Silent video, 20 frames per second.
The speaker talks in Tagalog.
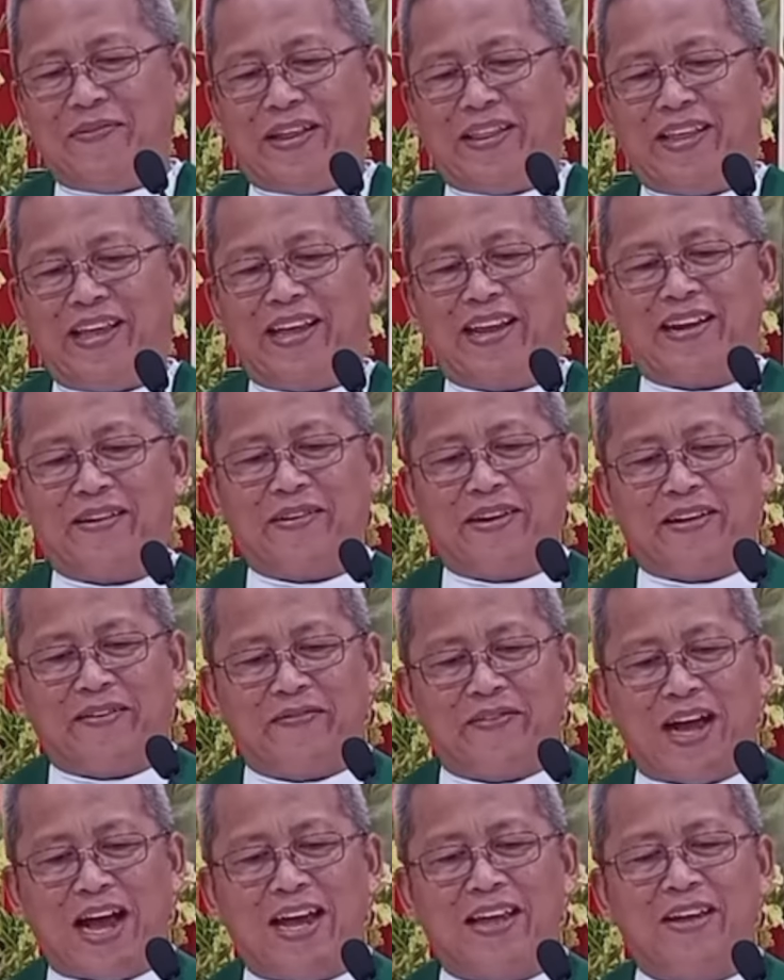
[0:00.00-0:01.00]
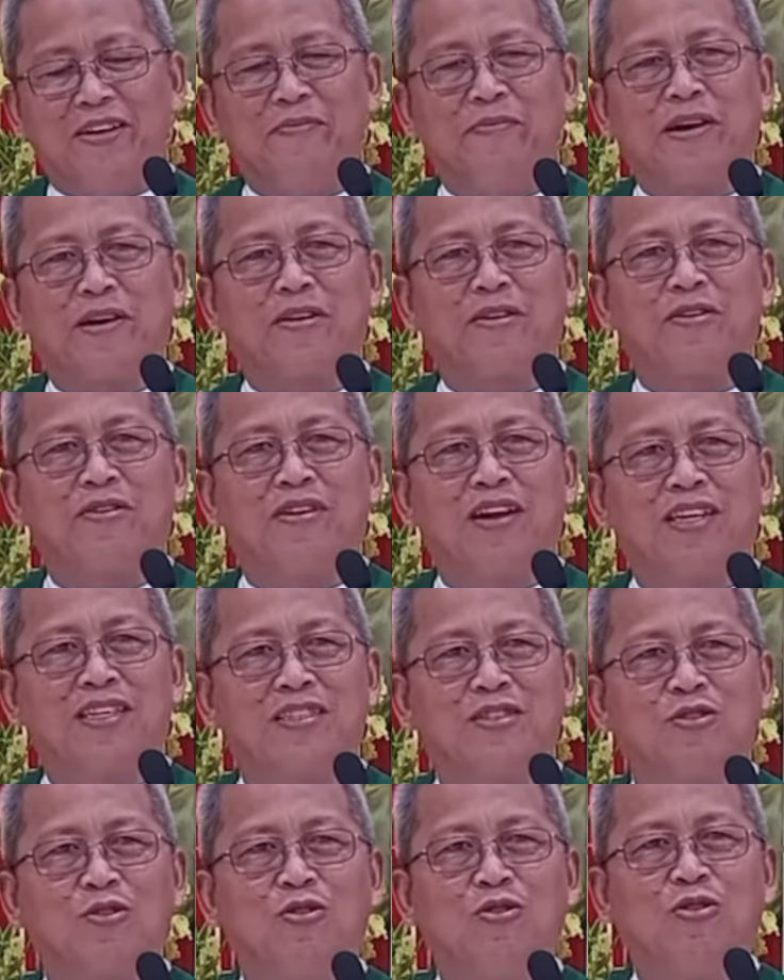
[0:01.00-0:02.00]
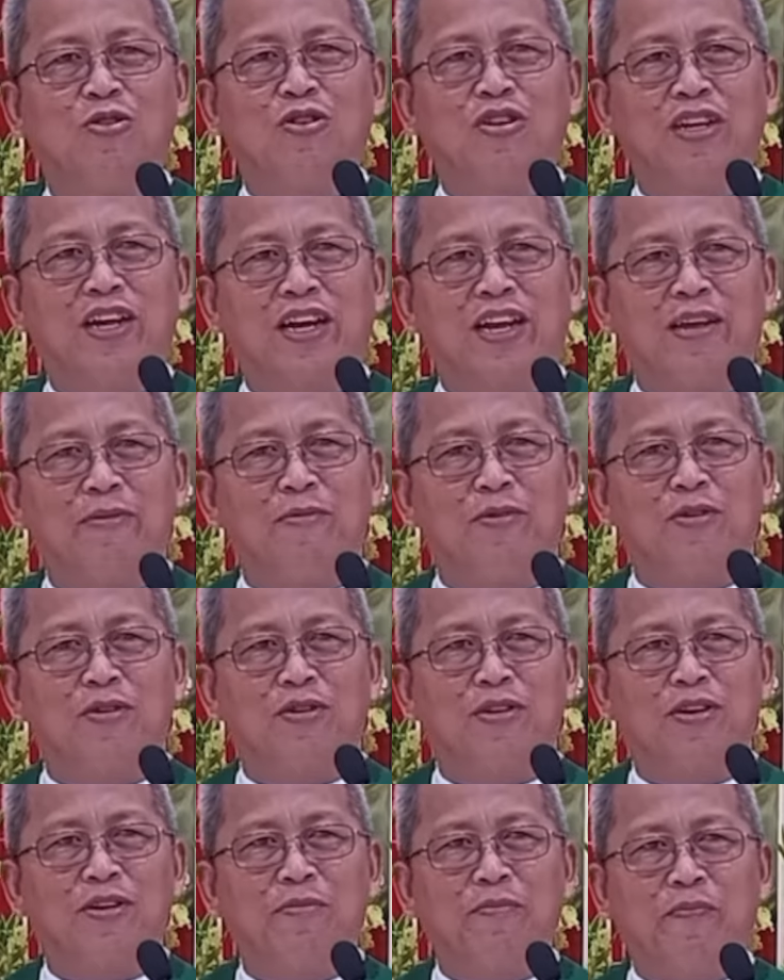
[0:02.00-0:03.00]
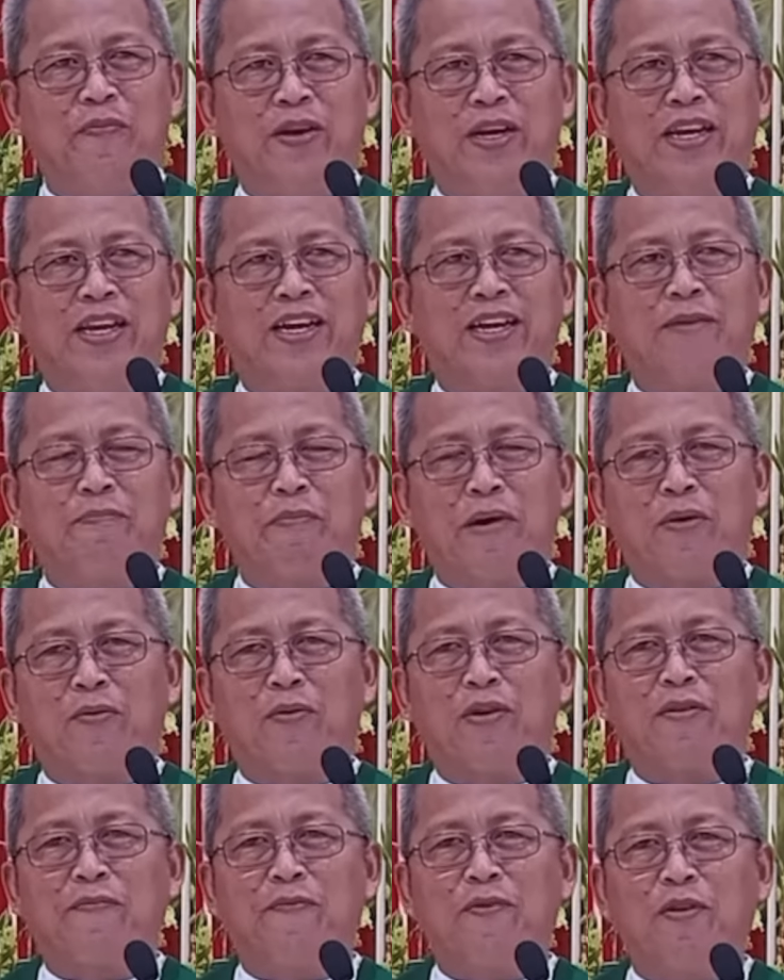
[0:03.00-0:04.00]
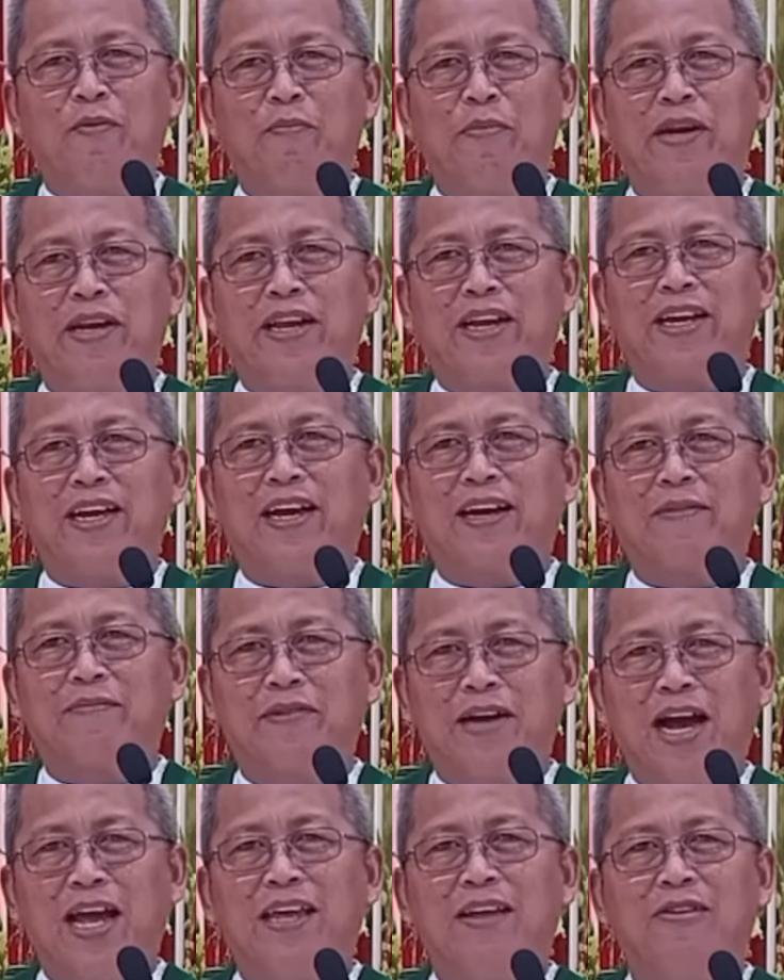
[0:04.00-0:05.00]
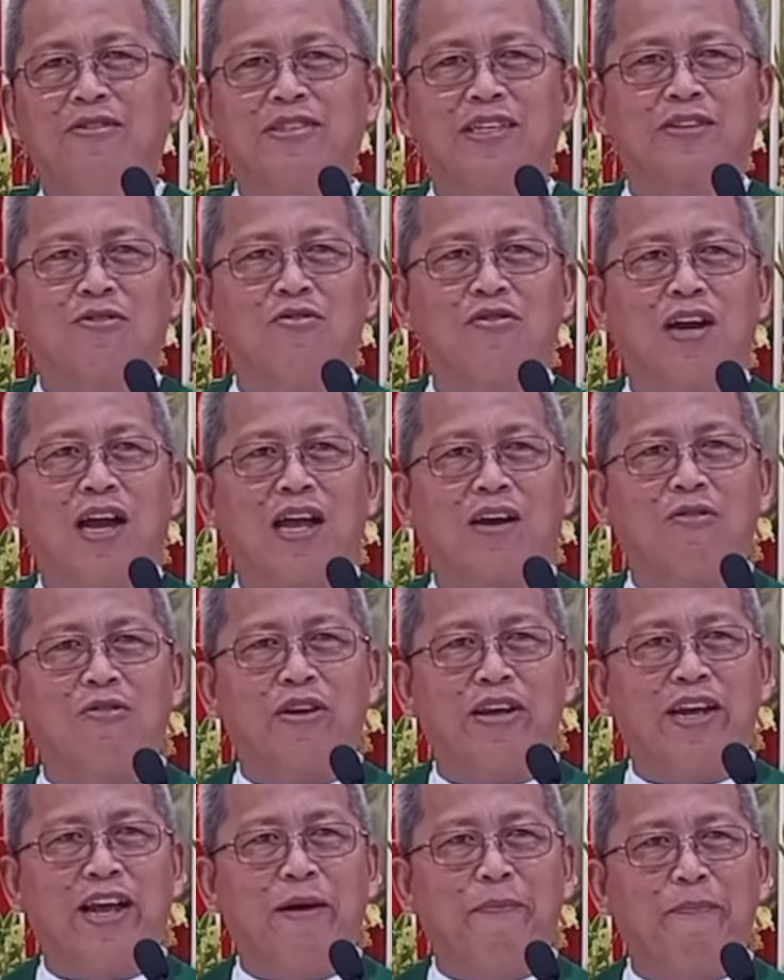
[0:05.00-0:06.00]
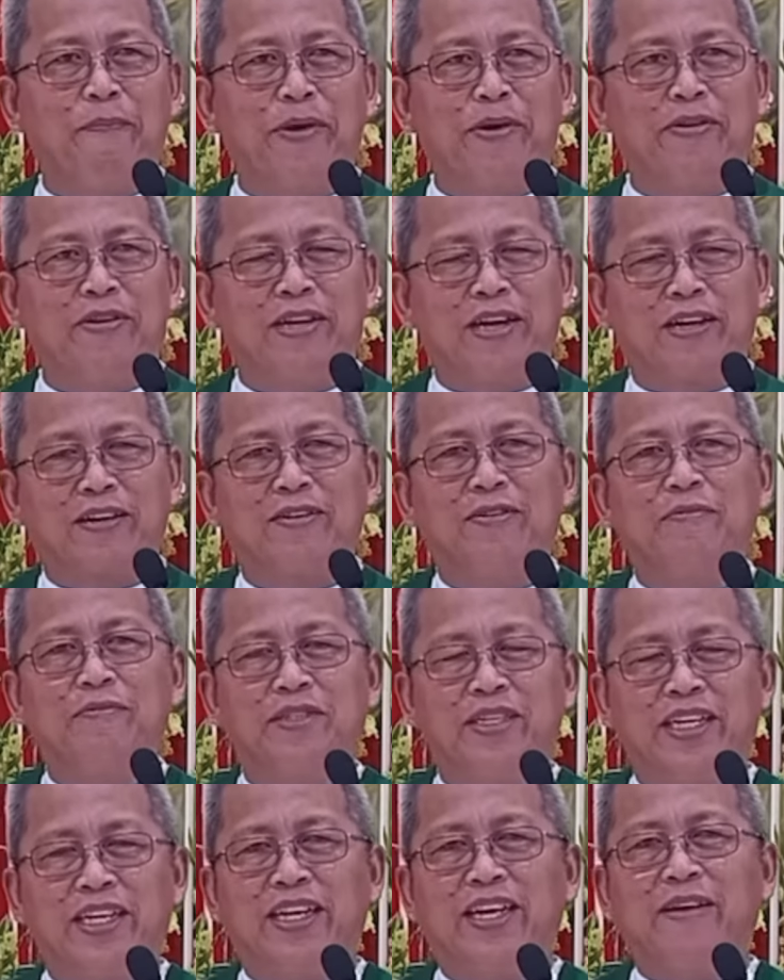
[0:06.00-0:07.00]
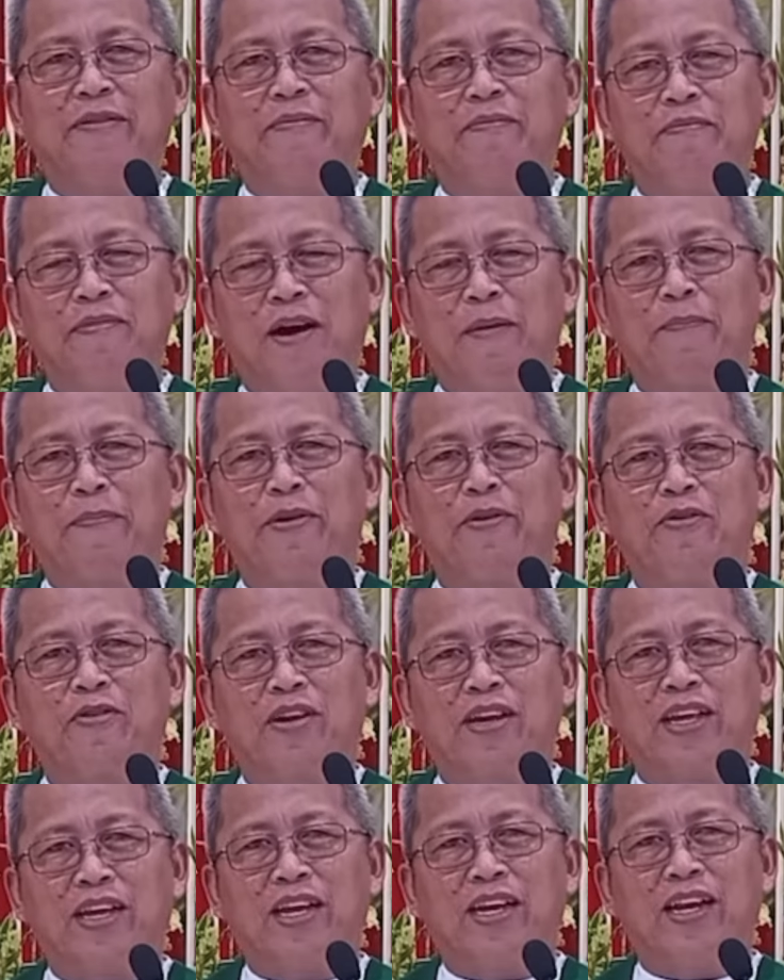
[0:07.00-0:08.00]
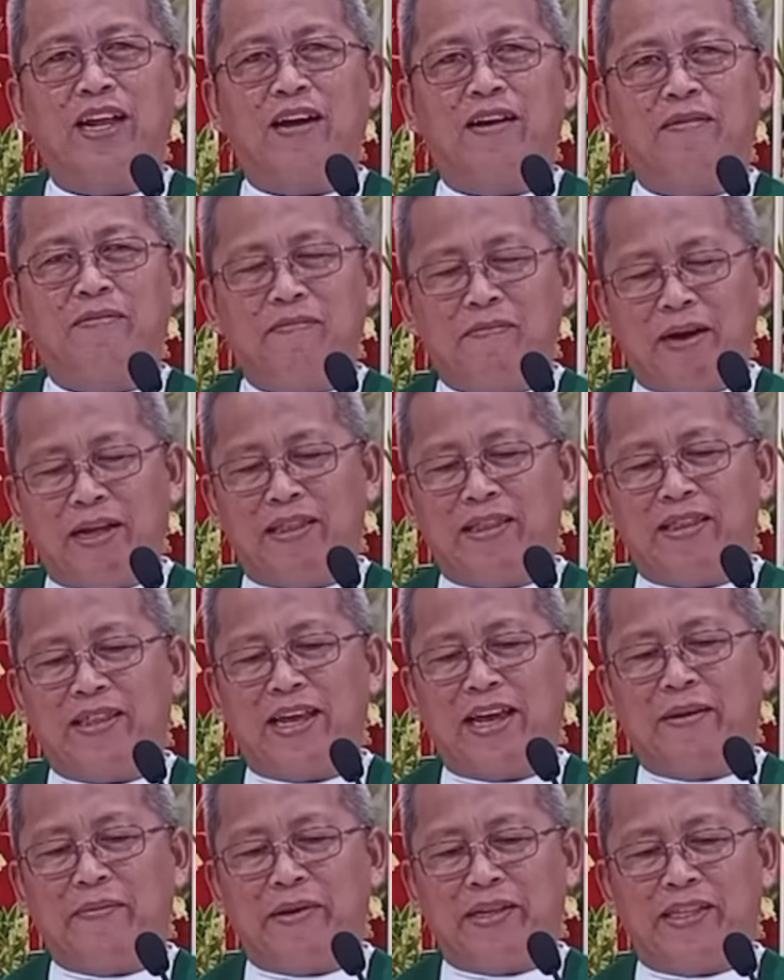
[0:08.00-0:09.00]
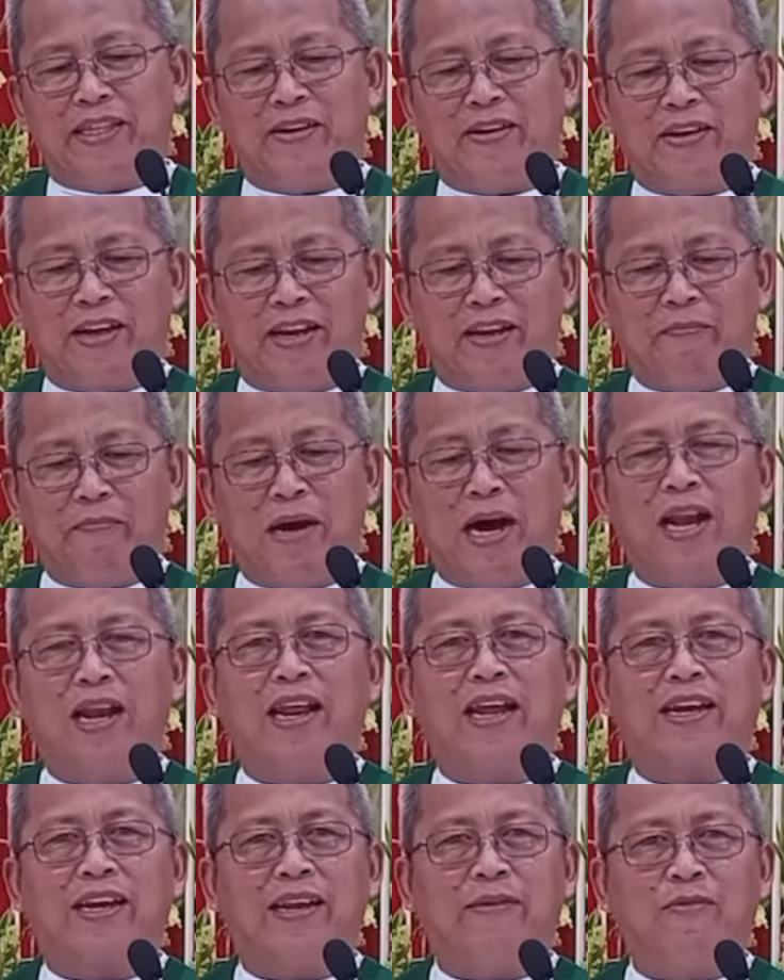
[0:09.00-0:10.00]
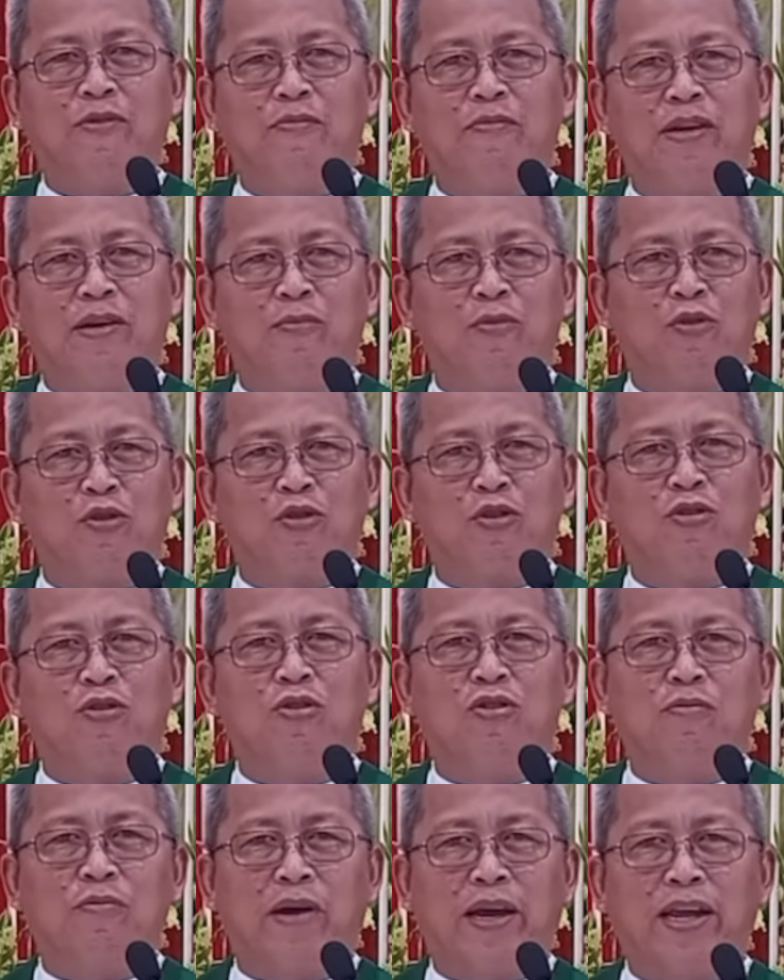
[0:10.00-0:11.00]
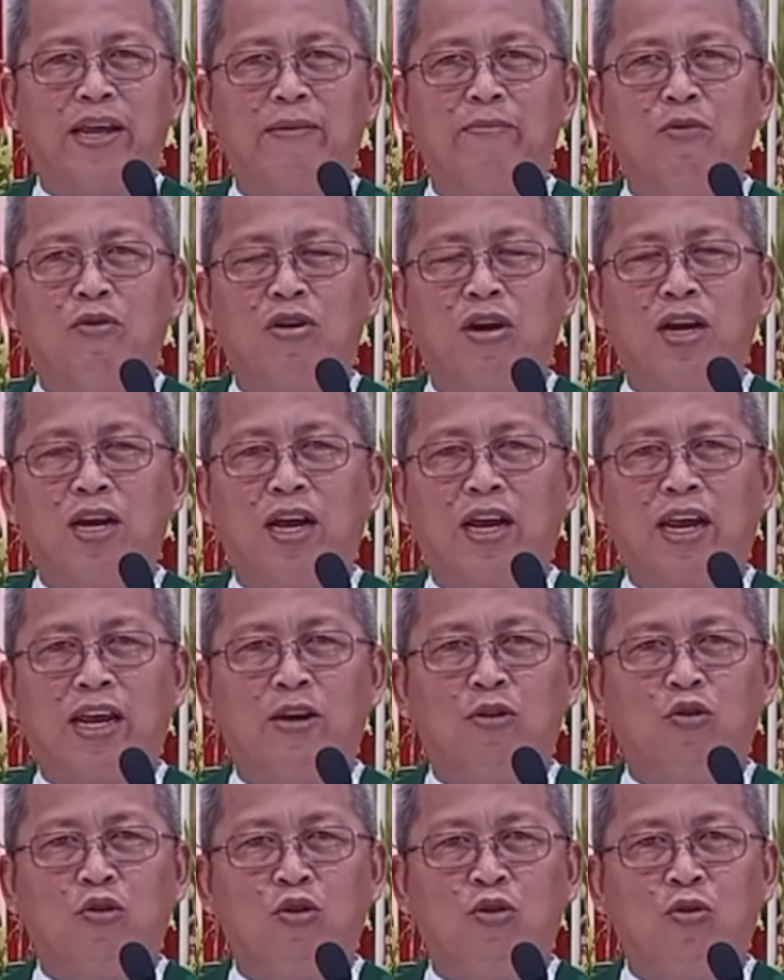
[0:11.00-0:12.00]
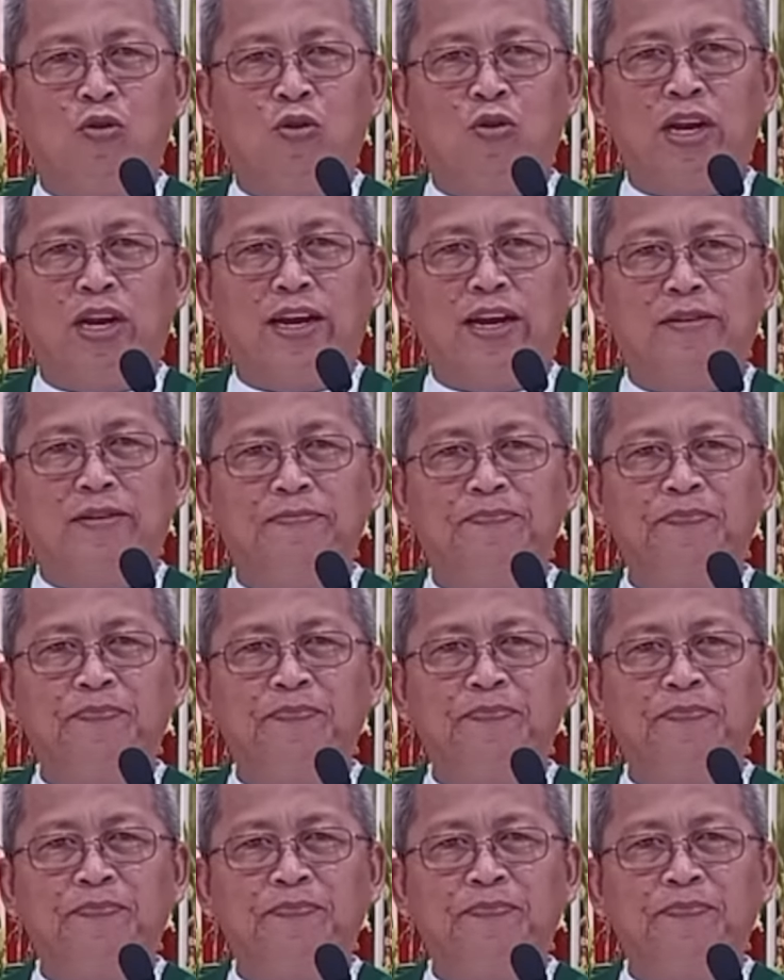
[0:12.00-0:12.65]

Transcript: pater naayo man kuno tuhod ang imong binig powerful binigar ngayo sa ko kong akong na nako sige hapyori gina bantay bitaw igbalik nimo imong tuhod mahimo na nang inununan